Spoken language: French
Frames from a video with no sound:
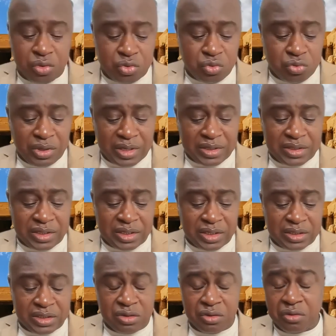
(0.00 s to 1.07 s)
que toutes les
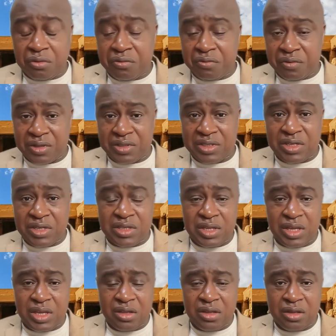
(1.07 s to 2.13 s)
énergies de
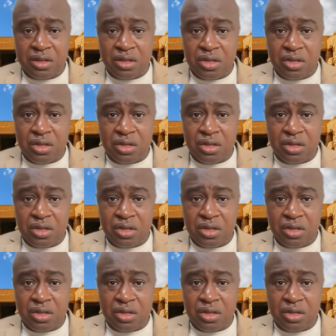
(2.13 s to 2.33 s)
fertilité